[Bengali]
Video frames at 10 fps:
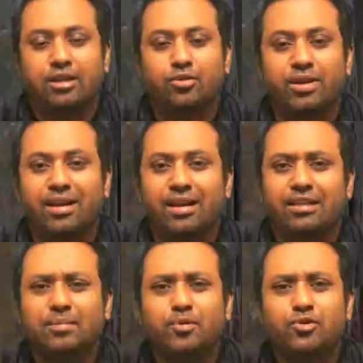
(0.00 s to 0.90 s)
তো এই
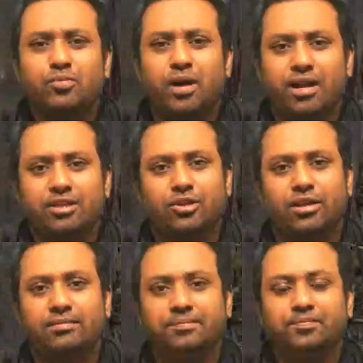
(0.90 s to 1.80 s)
এলাকাতে প্রচুর ভাড়া
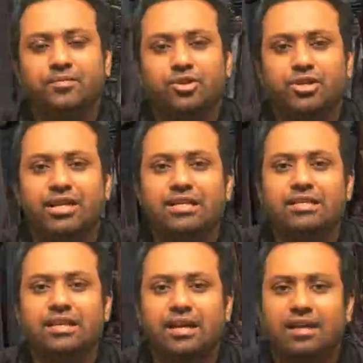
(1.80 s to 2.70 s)
চলে তো সেই
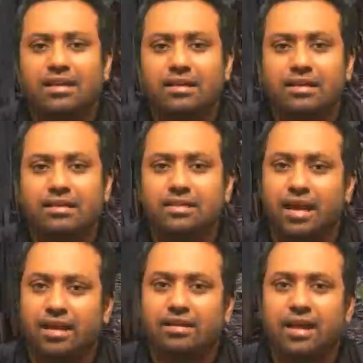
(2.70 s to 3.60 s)
ক্ষেত্রে এখানে
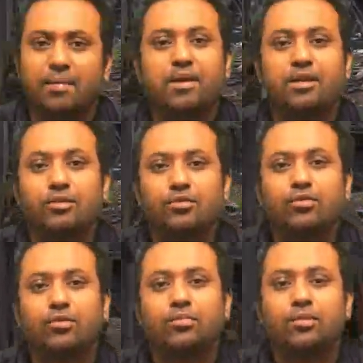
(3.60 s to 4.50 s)
জায়গার দাম কিন্তু
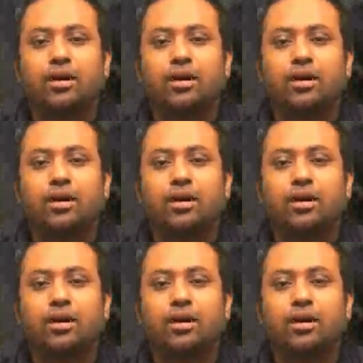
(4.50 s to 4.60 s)
খুব